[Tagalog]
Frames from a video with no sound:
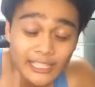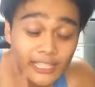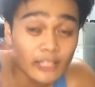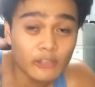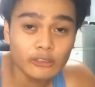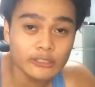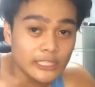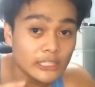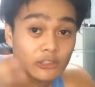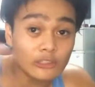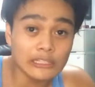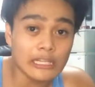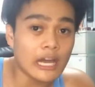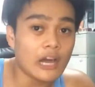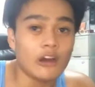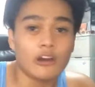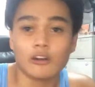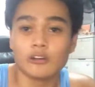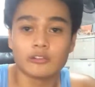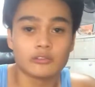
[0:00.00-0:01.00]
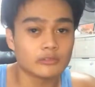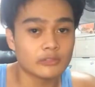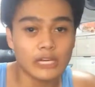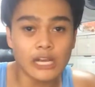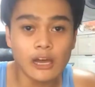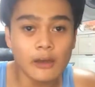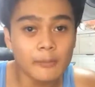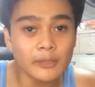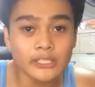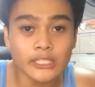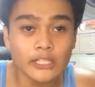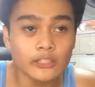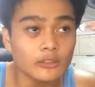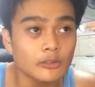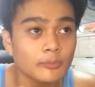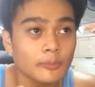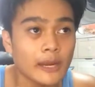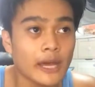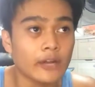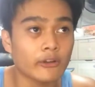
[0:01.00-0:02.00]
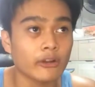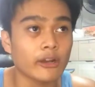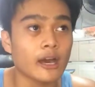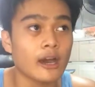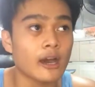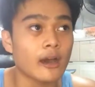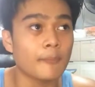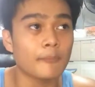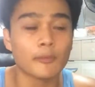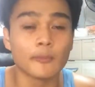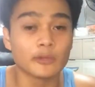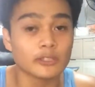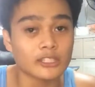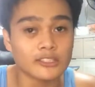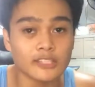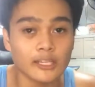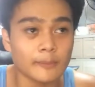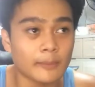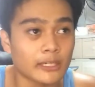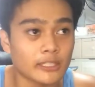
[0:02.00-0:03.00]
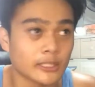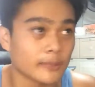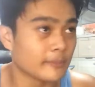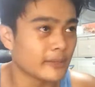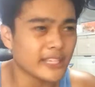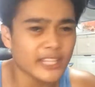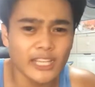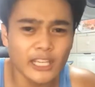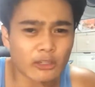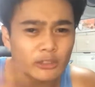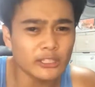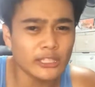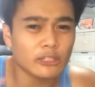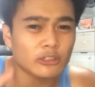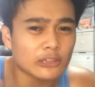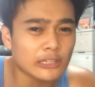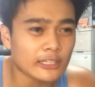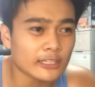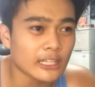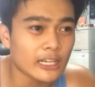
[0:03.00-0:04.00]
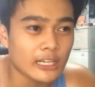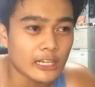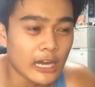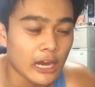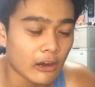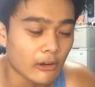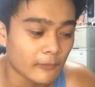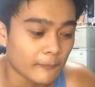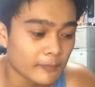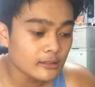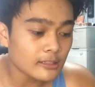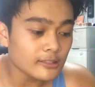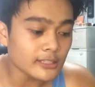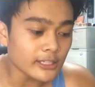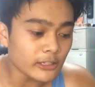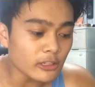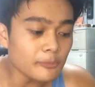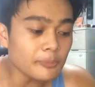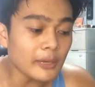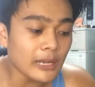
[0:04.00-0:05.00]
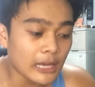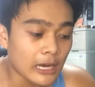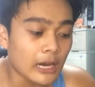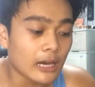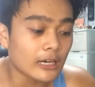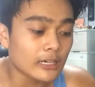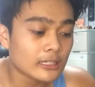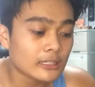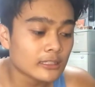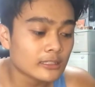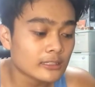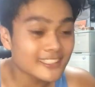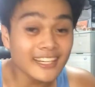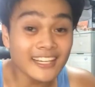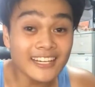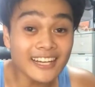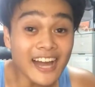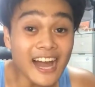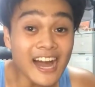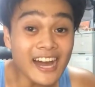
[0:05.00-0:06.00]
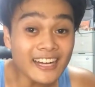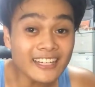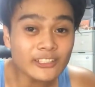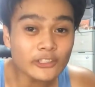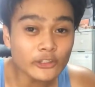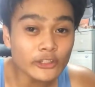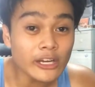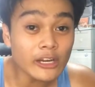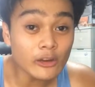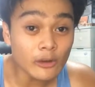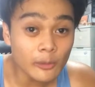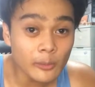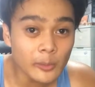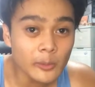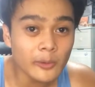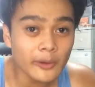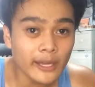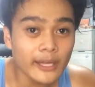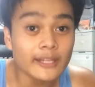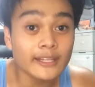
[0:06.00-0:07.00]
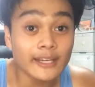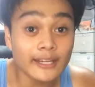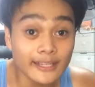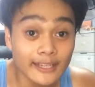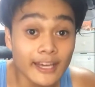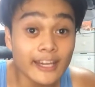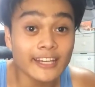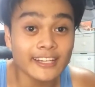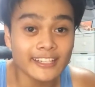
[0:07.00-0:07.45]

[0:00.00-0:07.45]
nag-ikot-ikot lang ako. Wala akong masyadong plano na pumunta sa ibang gym. Nag-ikot-ikot lang talaga ako. Tapos ayun pala, kailangan ko nang umuwi ng